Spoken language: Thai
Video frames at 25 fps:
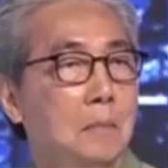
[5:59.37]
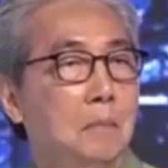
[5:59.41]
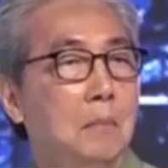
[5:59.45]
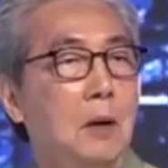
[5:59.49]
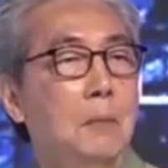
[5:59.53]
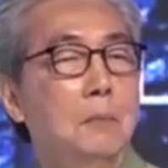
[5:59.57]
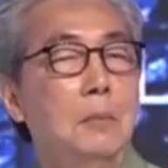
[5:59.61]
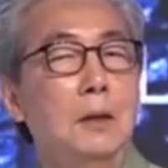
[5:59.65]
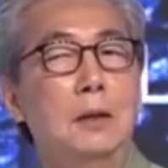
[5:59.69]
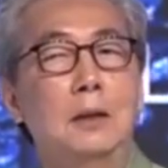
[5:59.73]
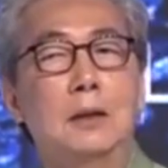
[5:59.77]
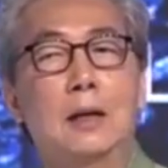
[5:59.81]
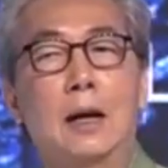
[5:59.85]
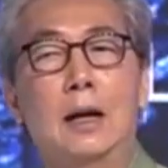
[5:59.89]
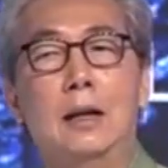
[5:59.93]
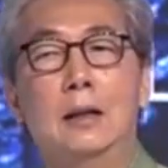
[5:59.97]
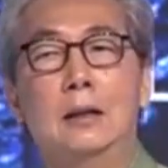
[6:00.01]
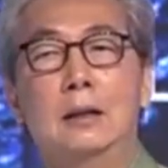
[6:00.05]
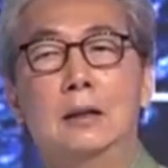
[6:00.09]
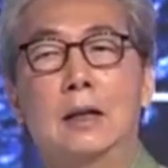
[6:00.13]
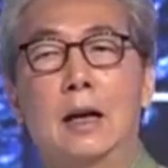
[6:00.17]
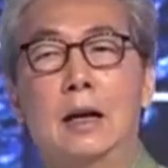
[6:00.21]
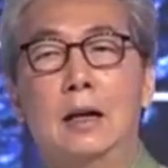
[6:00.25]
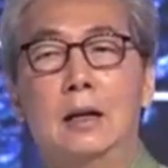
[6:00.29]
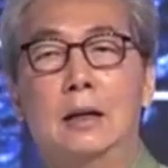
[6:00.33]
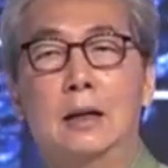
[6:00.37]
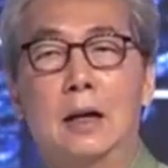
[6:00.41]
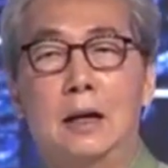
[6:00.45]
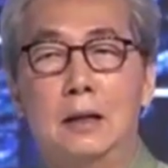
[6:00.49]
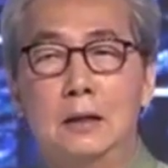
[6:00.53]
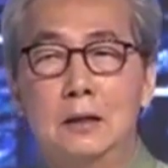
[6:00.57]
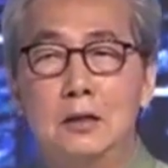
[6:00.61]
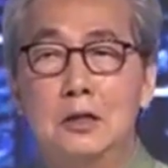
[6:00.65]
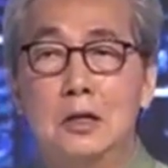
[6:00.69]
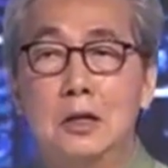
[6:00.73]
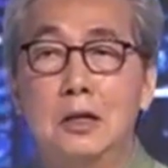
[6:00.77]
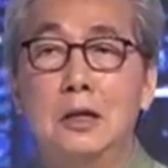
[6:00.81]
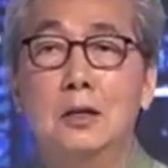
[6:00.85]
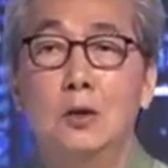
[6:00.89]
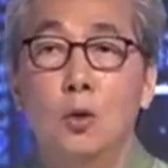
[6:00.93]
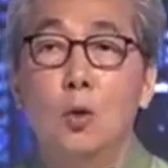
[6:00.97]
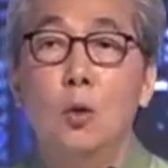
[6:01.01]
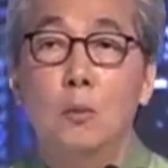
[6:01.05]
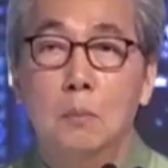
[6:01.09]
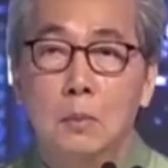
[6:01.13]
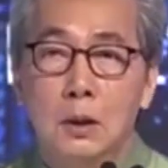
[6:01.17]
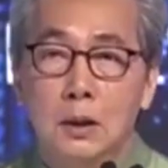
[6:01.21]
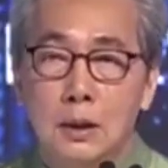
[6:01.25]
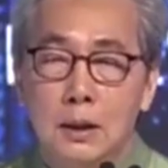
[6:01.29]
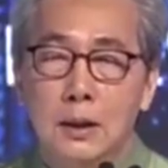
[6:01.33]
มันเป็นการแข่งขันเชิงร่ว
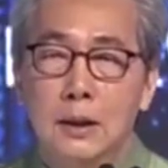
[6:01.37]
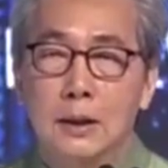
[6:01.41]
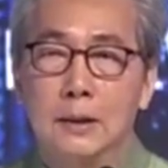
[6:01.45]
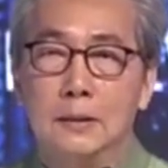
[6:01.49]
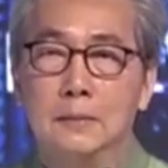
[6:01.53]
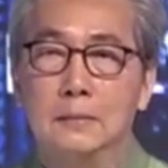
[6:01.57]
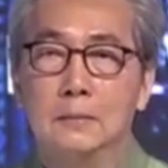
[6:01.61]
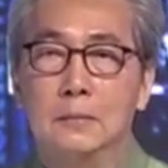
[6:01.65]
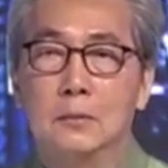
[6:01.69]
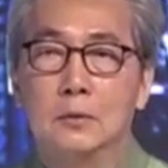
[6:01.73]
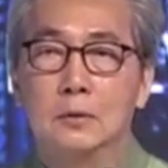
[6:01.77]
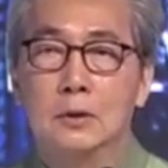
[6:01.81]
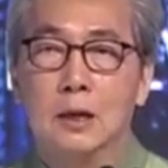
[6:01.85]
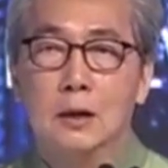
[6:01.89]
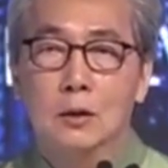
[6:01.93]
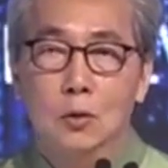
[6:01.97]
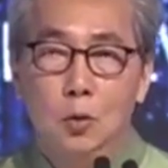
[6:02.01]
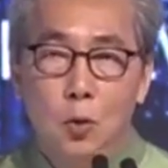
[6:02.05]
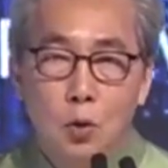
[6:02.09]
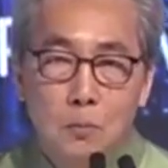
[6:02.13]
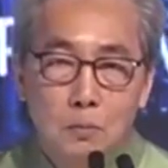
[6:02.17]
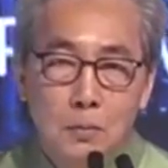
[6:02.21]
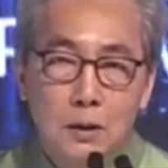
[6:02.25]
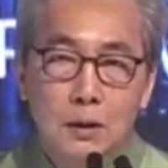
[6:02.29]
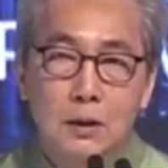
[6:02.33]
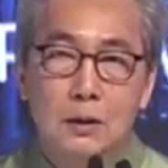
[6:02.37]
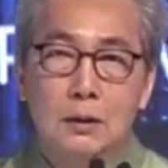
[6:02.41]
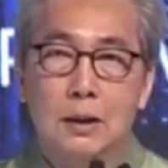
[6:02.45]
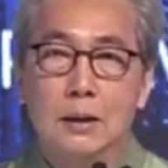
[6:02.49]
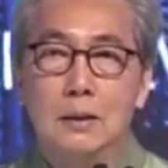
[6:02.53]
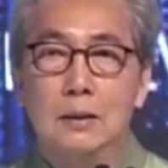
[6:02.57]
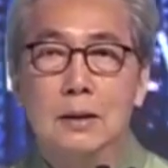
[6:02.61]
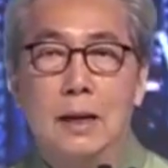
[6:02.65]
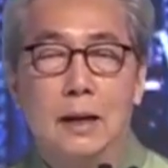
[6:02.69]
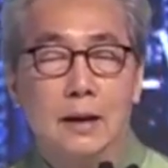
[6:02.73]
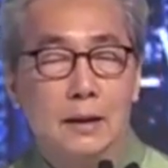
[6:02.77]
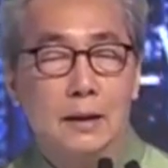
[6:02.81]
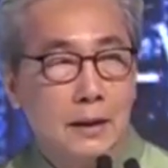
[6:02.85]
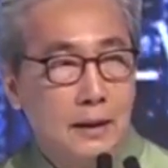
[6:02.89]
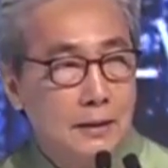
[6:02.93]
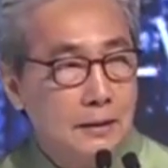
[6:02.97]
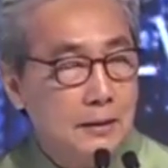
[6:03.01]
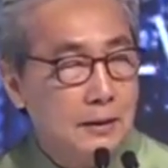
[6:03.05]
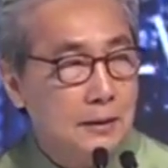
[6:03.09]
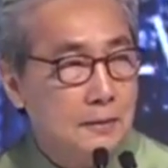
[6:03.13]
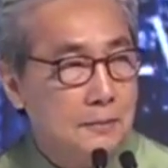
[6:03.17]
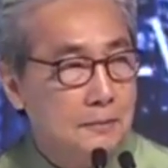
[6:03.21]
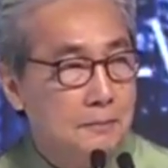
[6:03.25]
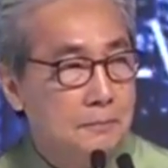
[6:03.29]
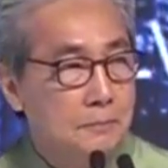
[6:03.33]
มมือ ทั้งร่วมมือทั้งแข่งขัน
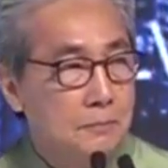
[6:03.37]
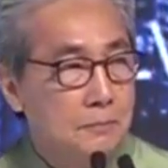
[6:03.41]
กัน